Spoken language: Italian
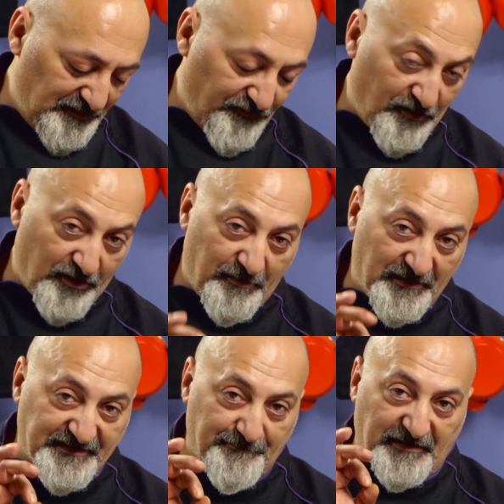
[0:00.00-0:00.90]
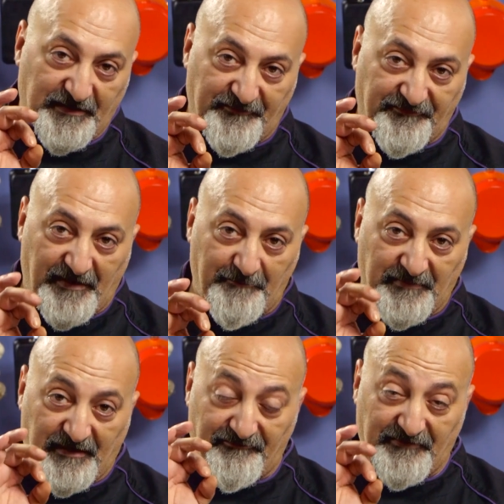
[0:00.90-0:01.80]
il fuoco ma sempre a,
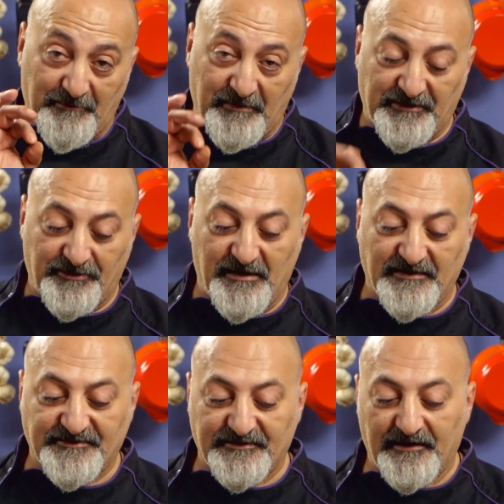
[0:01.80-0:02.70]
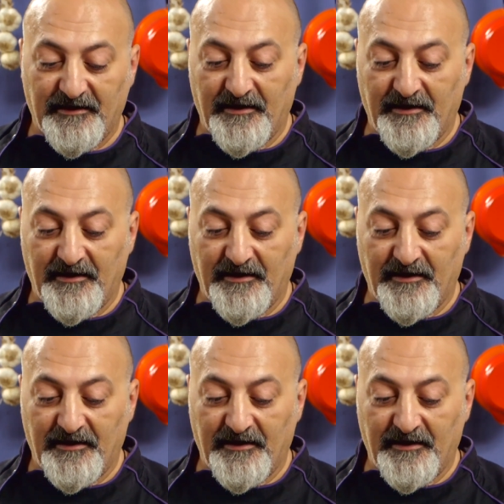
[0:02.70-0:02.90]
fiamma, fiamma medio-bassa.